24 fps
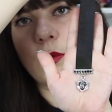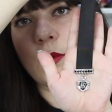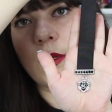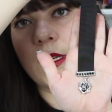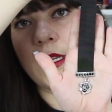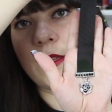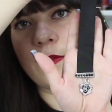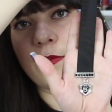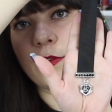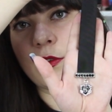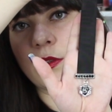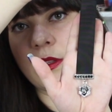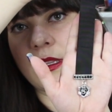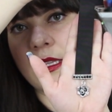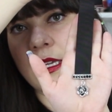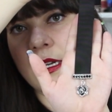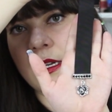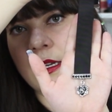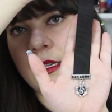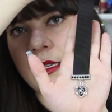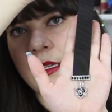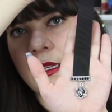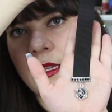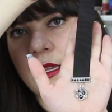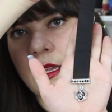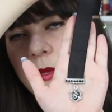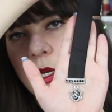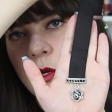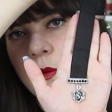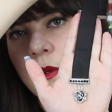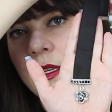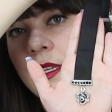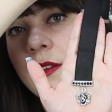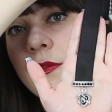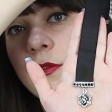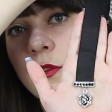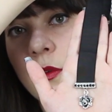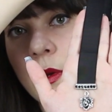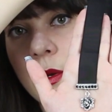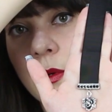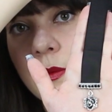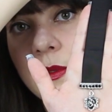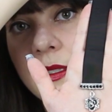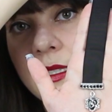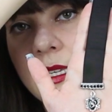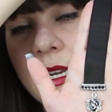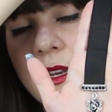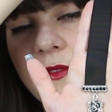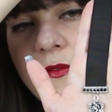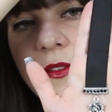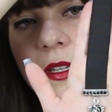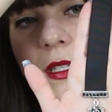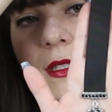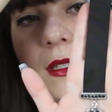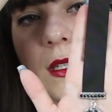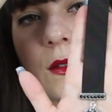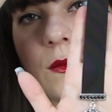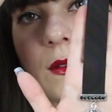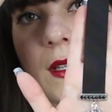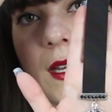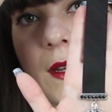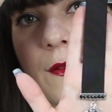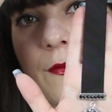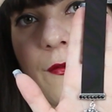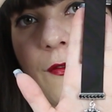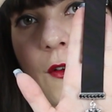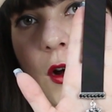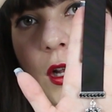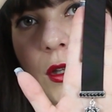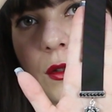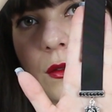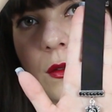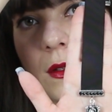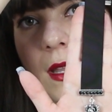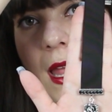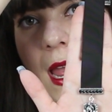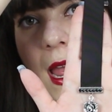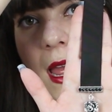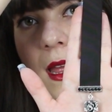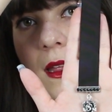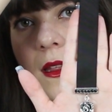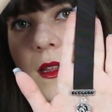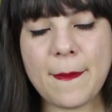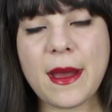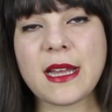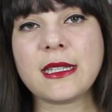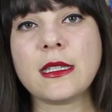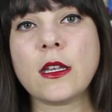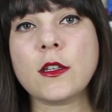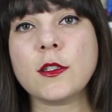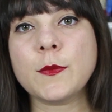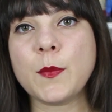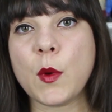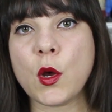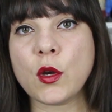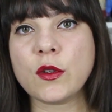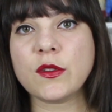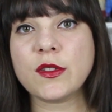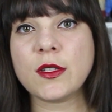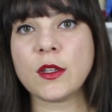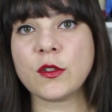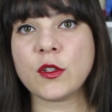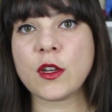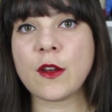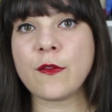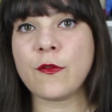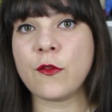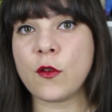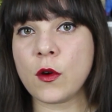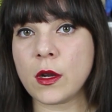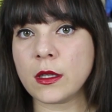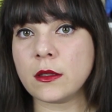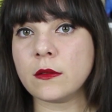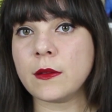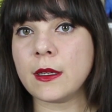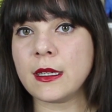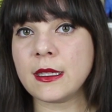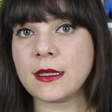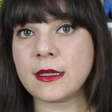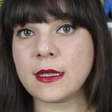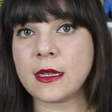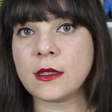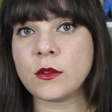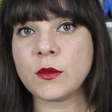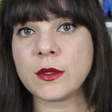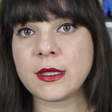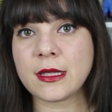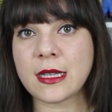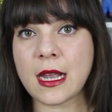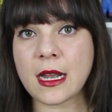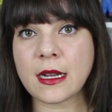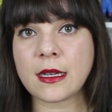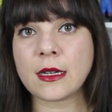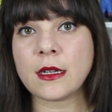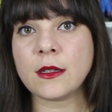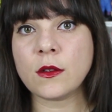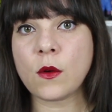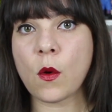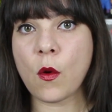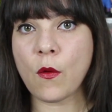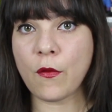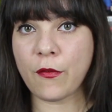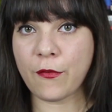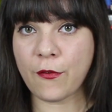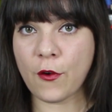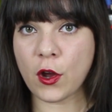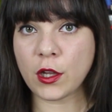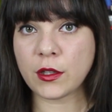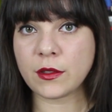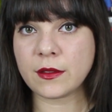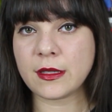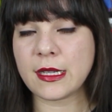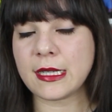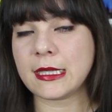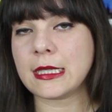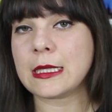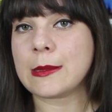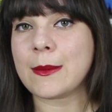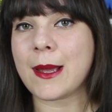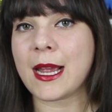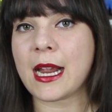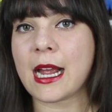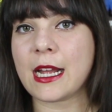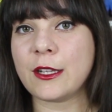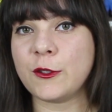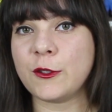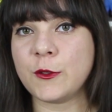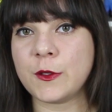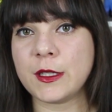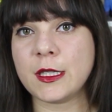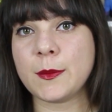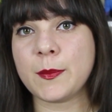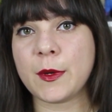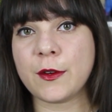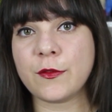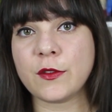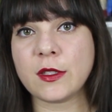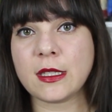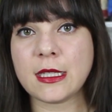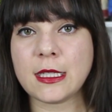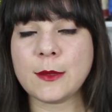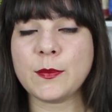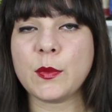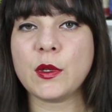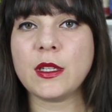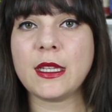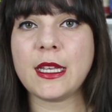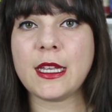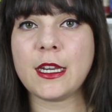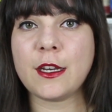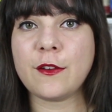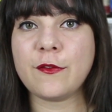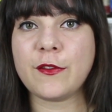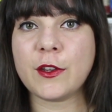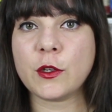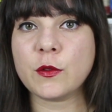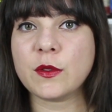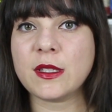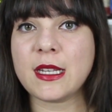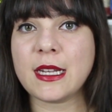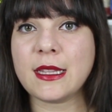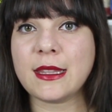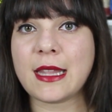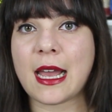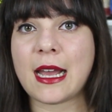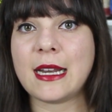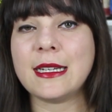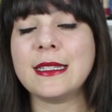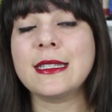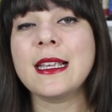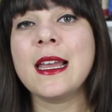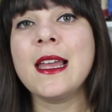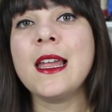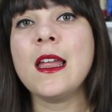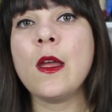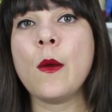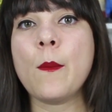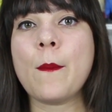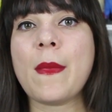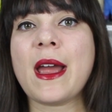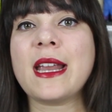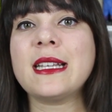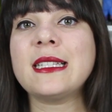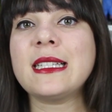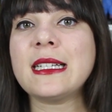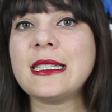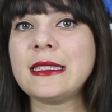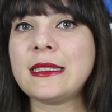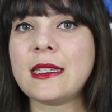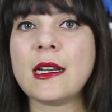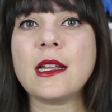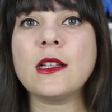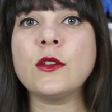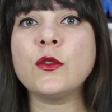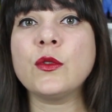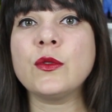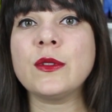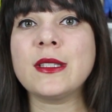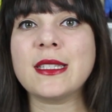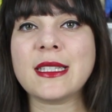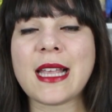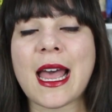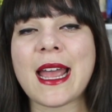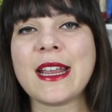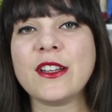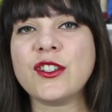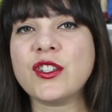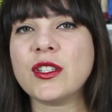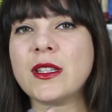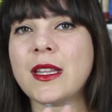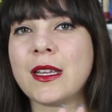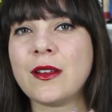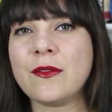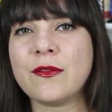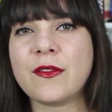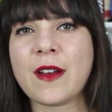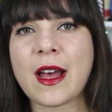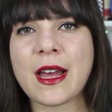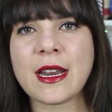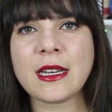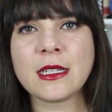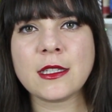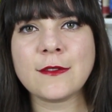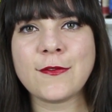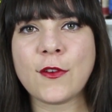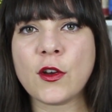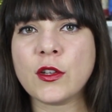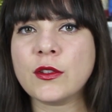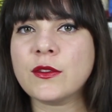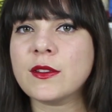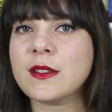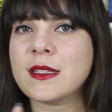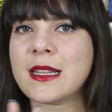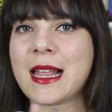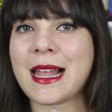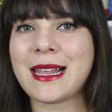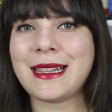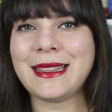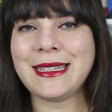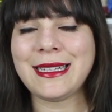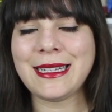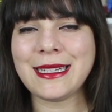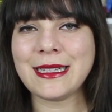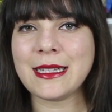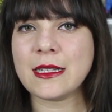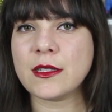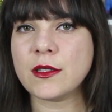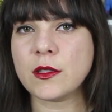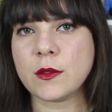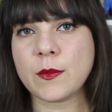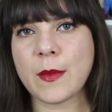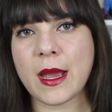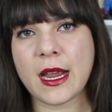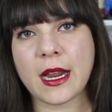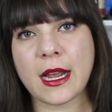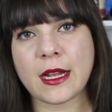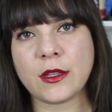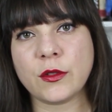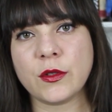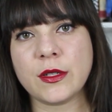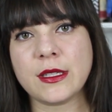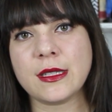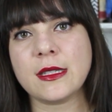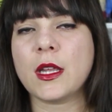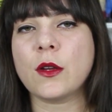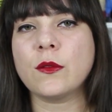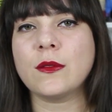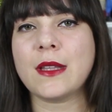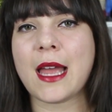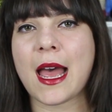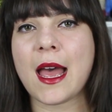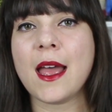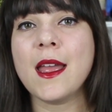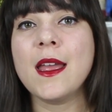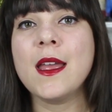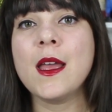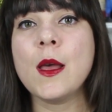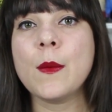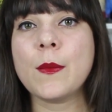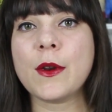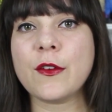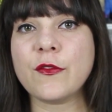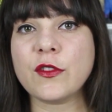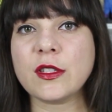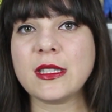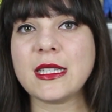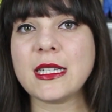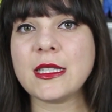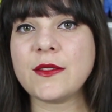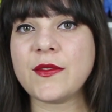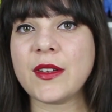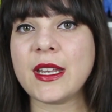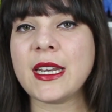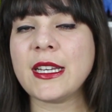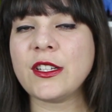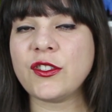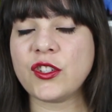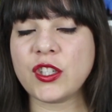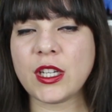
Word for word: no livro Dani nome Meu Livro Eu que Escrevi. Então tem foto lá, mas aos poucos eu já vou atualizando o Instagram com foto desses marcadores para vocês poderem ver os detalhes. Mas entrando no site tem várias fotos lá lindas os marcadores, então dá para vocês verem